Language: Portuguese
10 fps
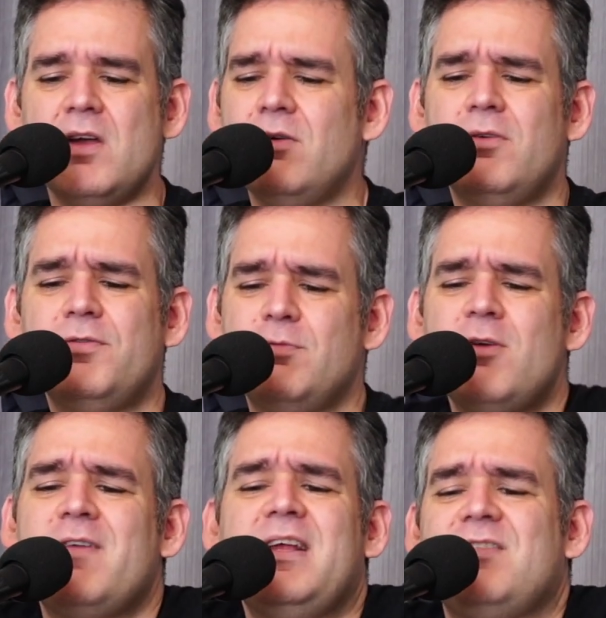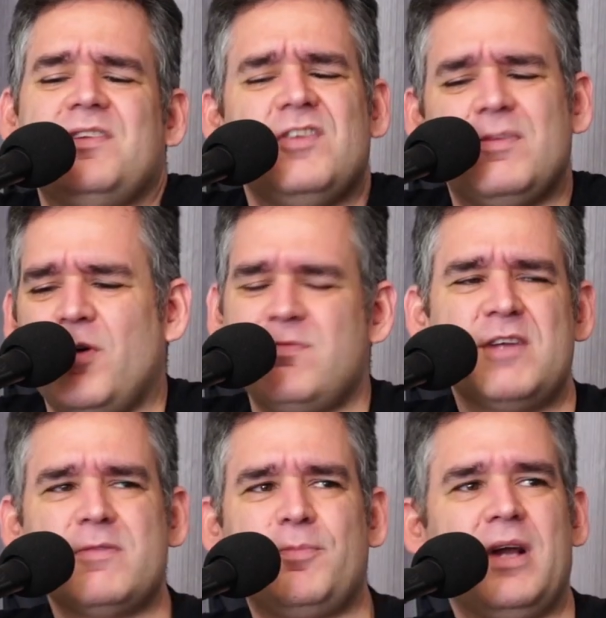o futebol não vai deixar de ser o esporte mais
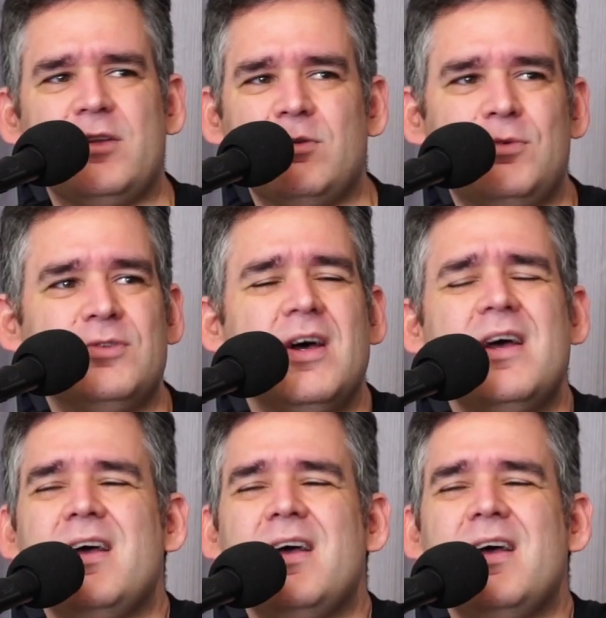popular do mundo.